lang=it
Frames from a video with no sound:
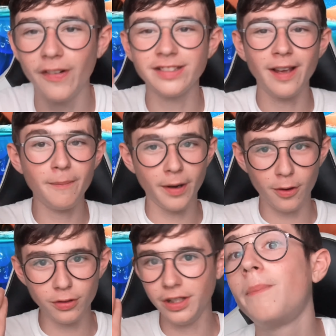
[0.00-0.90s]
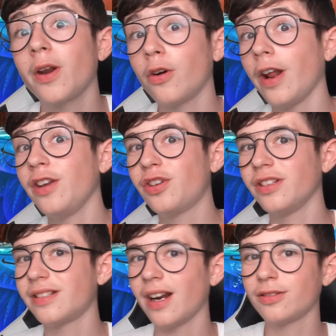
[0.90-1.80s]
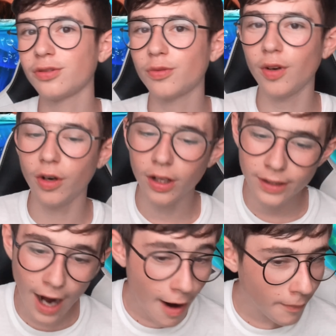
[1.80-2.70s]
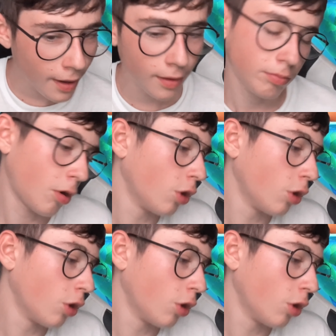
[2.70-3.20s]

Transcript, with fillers: fa sempre così, però non è incentrato su quello la trama,